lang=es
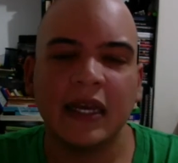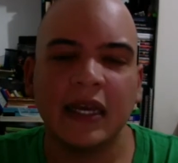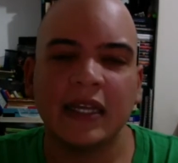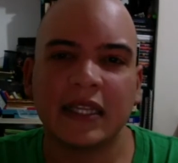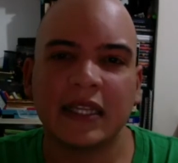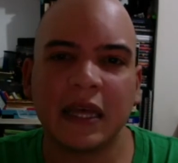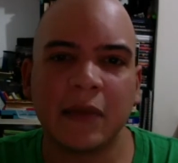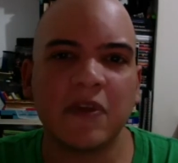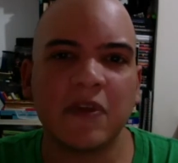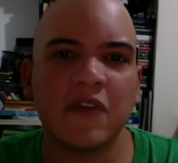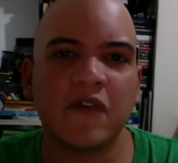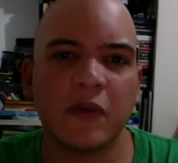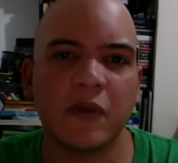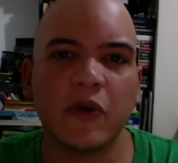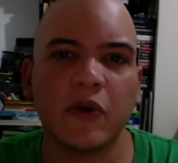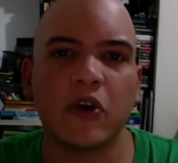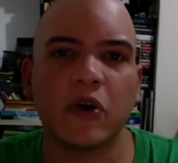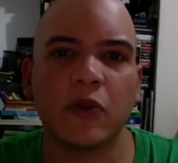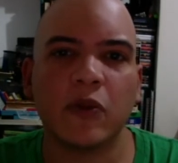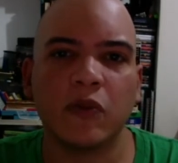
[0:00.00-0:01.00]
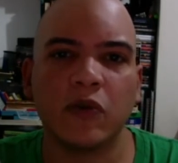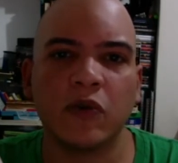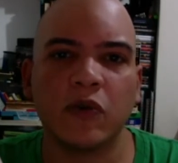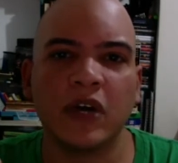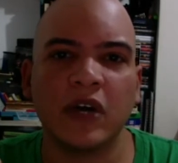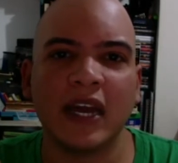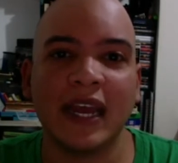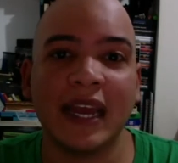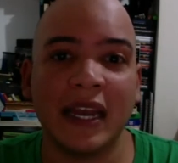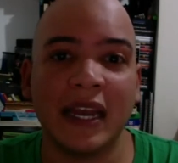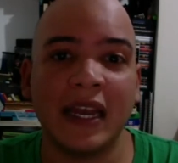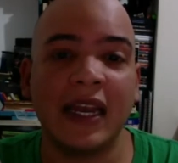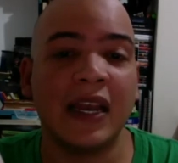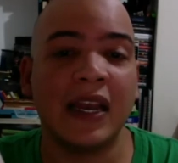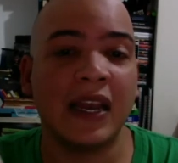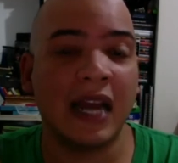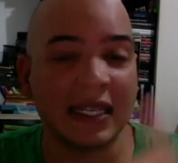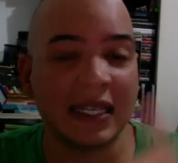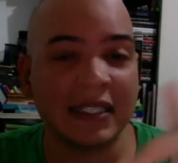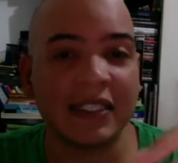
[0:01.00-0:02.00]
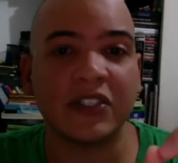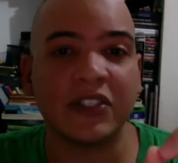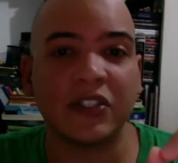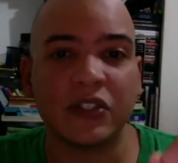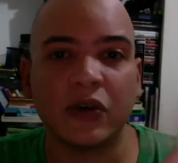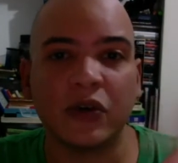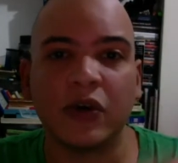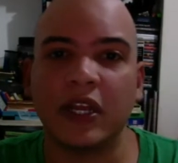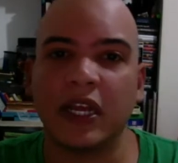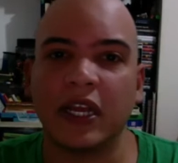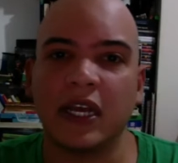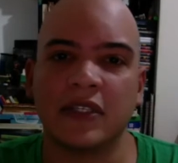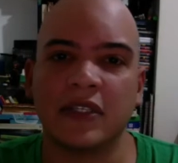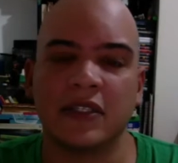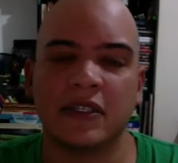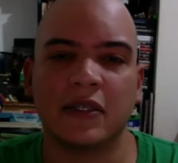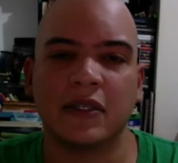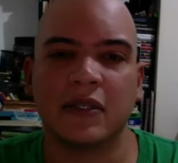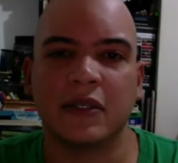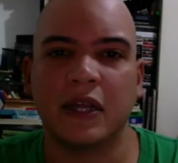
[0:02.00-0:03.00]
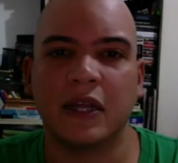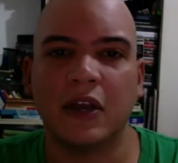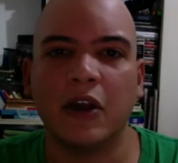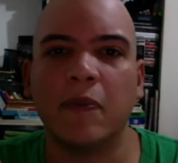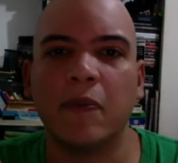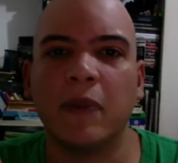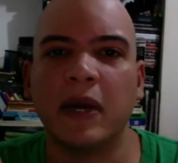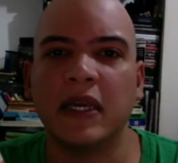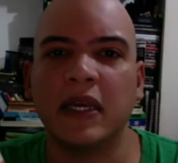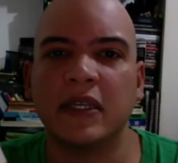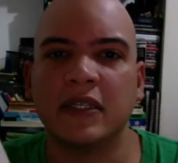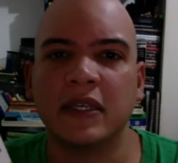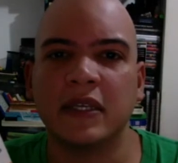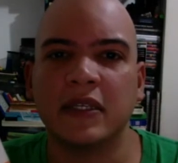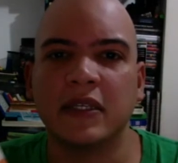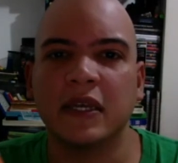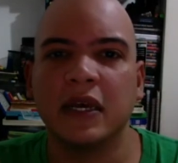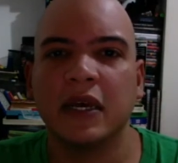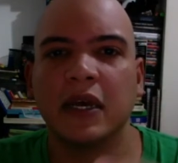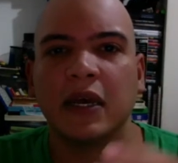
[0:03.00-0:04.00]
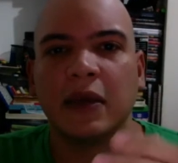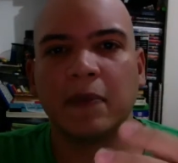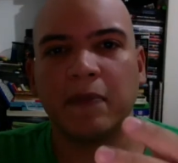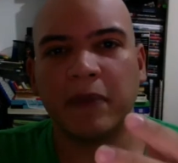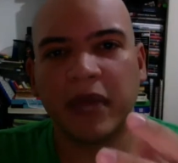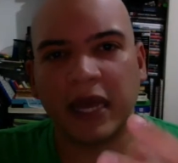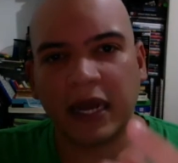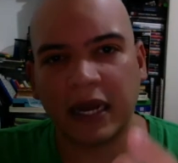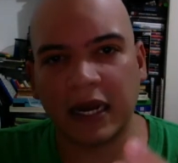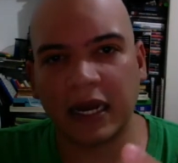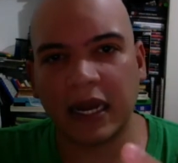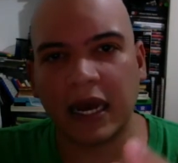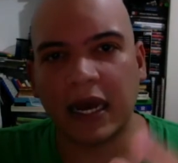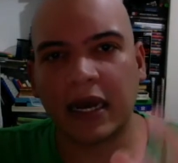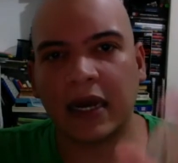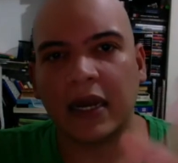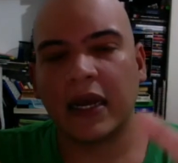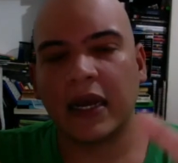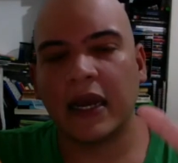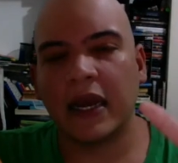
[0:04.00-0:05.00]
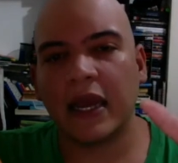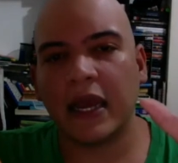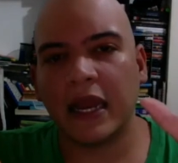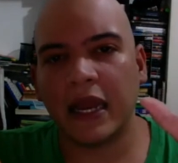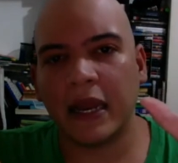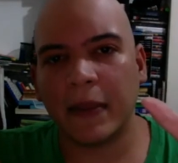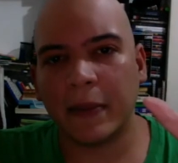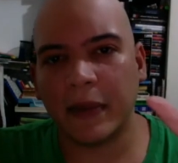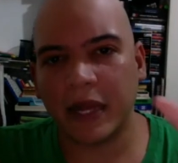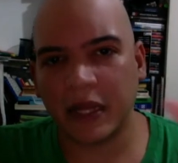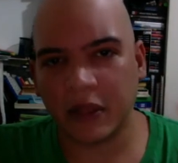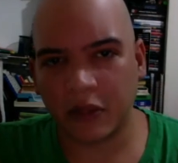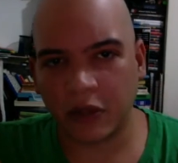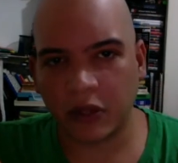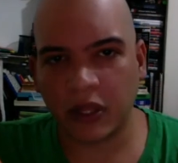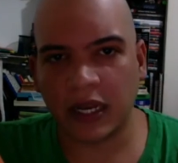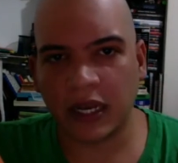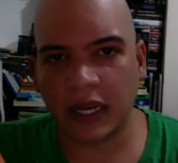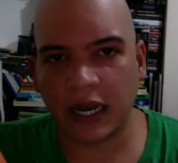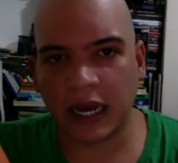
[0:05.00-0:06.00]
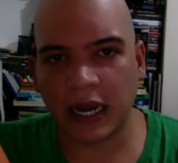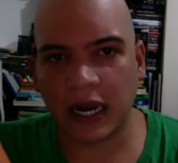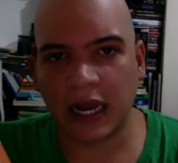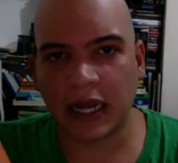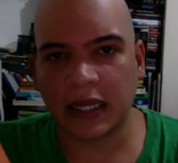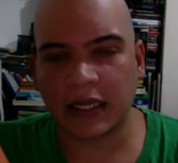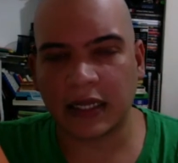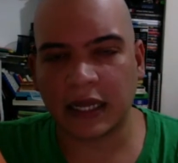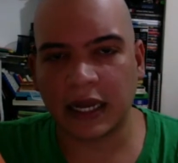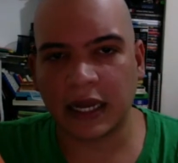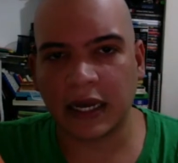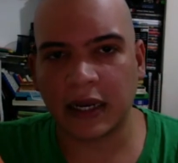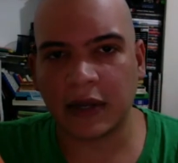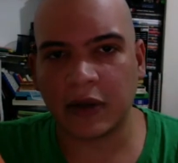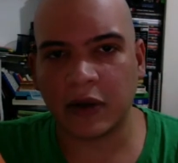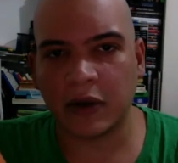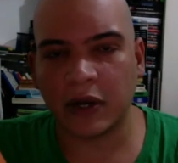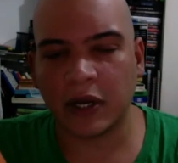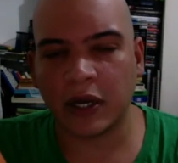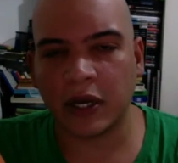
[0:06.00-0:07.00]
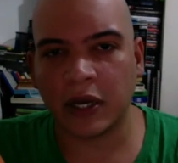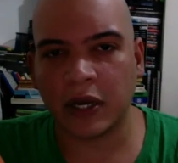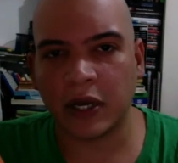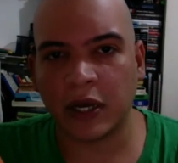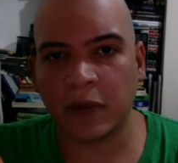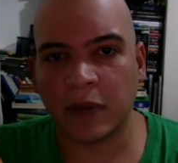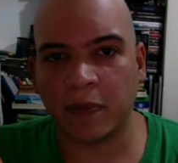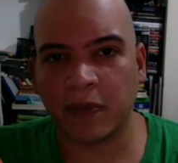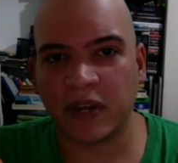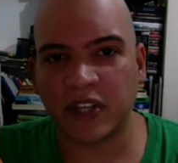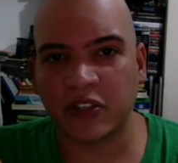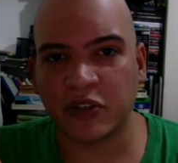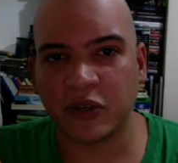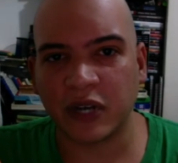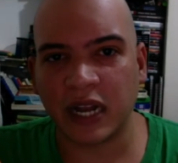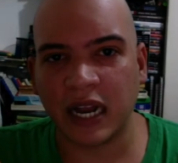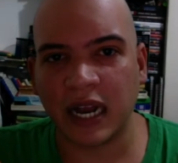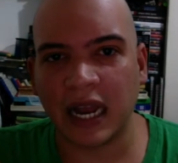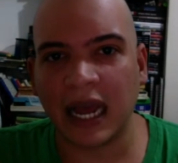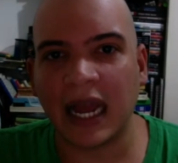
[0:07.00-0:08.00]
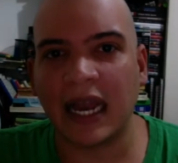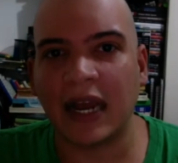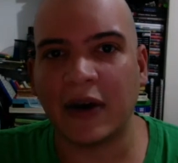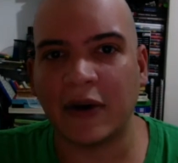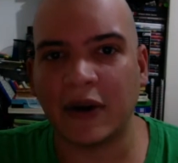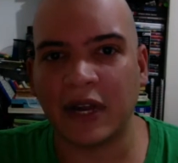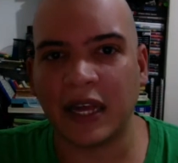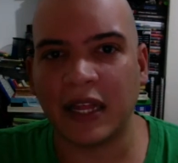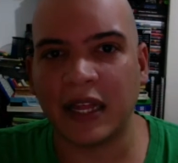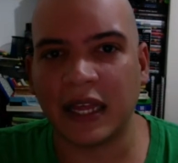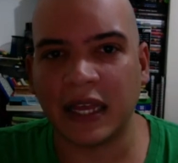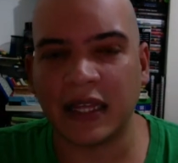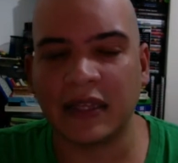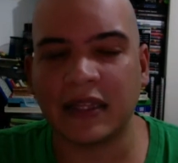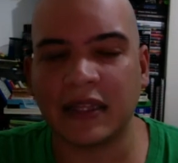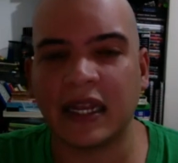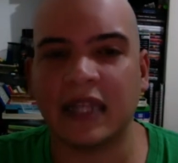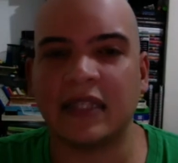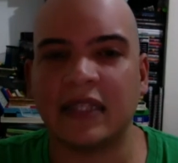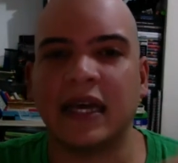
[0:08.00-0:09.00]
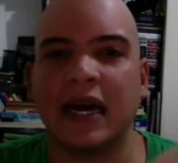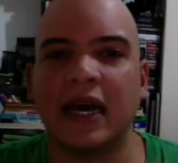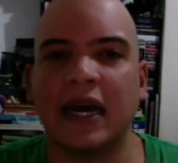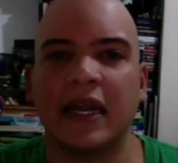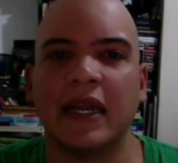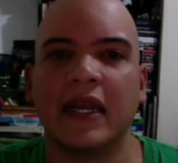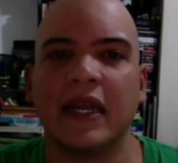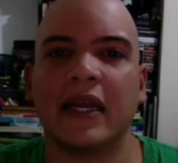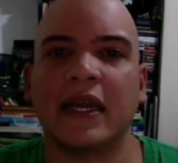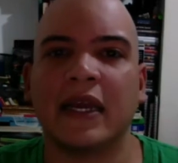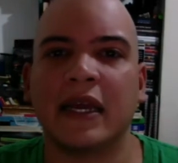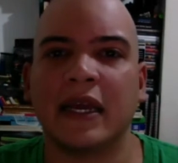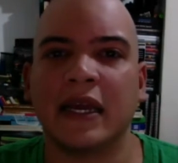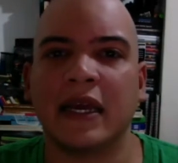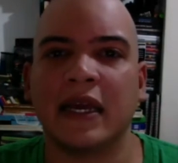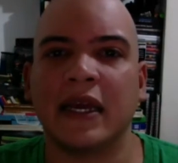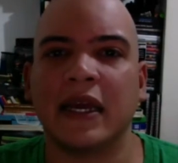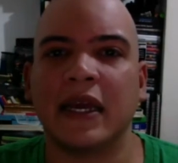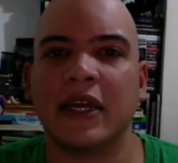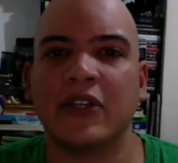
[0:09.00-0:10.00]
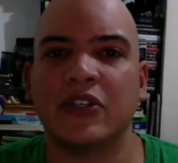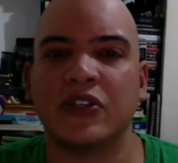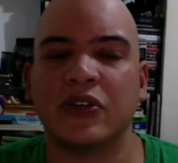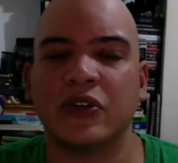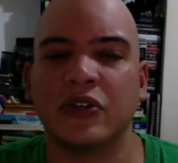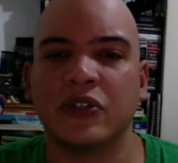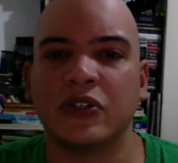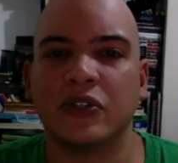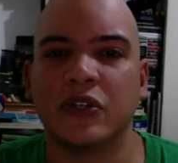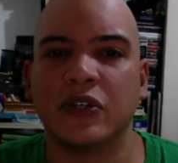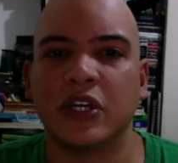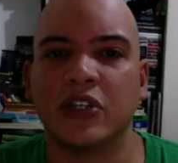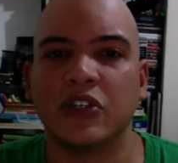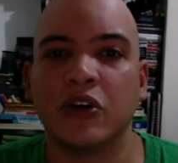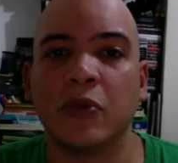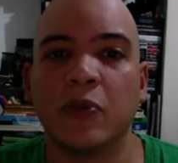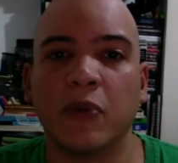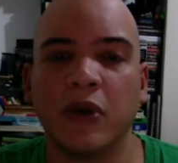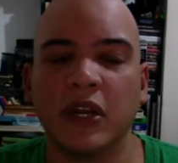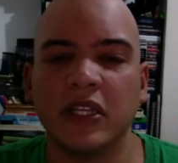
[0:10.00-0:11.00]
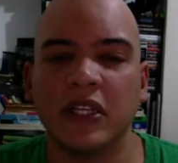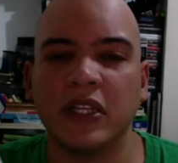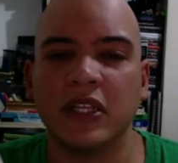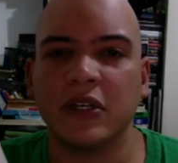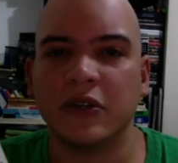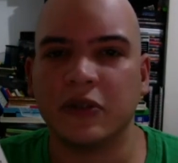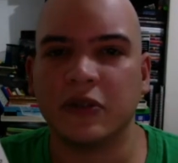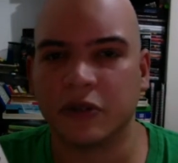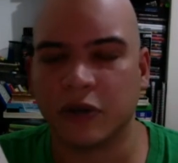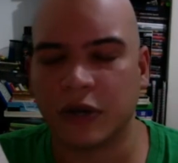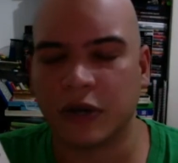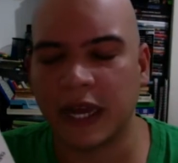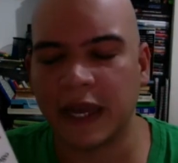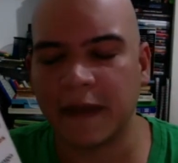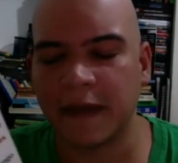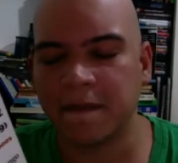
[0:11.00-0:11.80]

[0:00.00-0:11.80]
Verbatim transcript: también fue muy común en las historias de los países mezclar elementos de carácter eh, personal a la hora de tratar eh, hechos, hechos políticos, ¿ok?